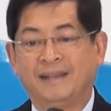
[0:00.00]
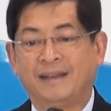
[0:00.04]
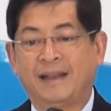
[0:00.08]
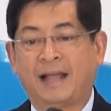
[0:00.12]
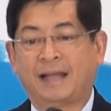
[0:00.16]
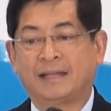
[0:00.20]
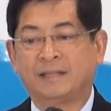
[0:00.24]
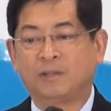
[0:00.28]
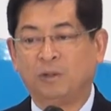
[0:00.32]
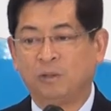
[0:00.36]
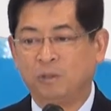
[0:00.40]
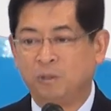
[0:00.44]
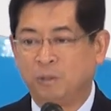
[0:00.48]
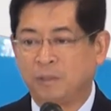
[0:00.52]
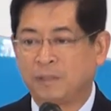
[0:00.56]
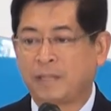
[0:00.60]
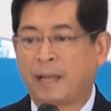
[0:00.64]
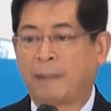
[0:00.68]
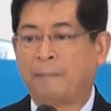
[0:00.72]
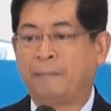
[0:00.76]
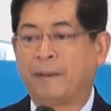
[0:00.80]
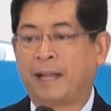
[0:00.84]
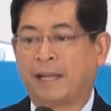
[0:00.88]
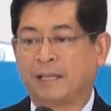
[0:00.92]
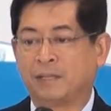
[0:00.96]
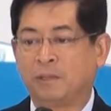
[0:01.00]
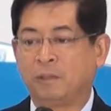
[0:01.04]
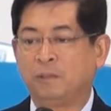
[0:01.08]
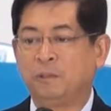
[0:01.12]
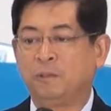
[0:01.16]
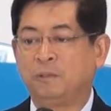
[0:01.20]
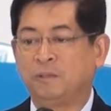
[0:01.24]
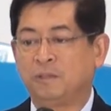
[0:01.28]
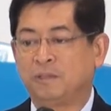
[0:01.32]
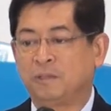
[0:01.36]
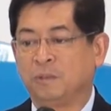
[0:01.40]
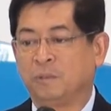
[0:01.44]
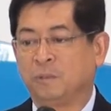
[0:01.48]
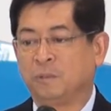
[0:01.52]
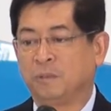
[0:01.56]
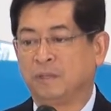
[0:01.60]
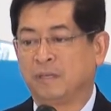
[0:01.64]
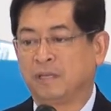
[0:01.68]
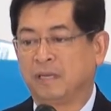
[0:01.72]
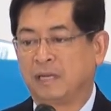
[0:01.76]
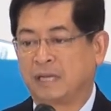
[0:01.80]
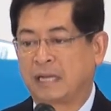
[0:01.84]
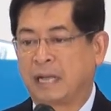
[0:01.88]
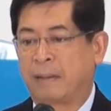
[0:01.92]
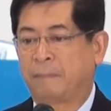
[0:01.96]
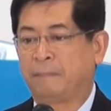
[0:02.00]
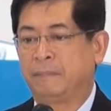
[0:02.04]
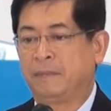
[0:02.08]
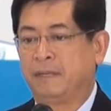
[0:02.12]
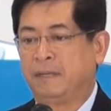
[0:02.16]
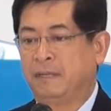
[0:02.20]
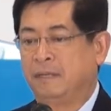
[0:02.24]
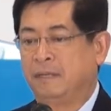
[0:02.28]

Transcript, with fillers: แหล่งต้นทุนต่ำแหล่งต้นทุนสูงนะครับ